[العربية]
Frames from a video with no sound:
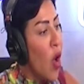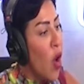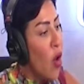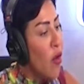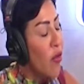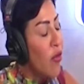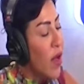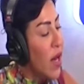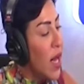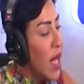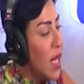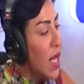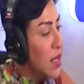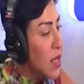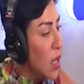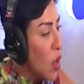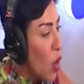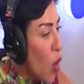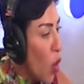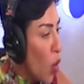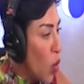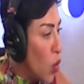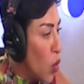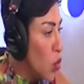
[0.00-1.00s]
فنادق
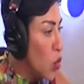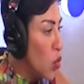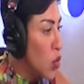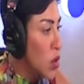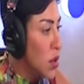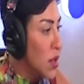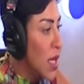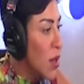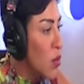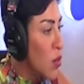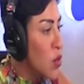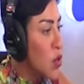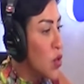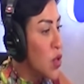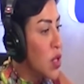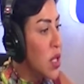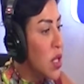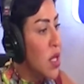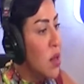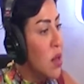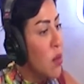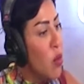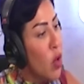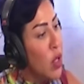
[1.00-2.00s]
عروض ترويجية
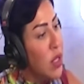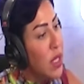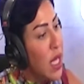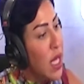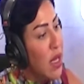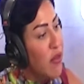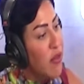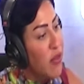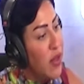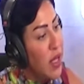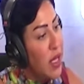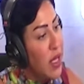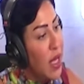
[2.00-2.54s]
مختلفة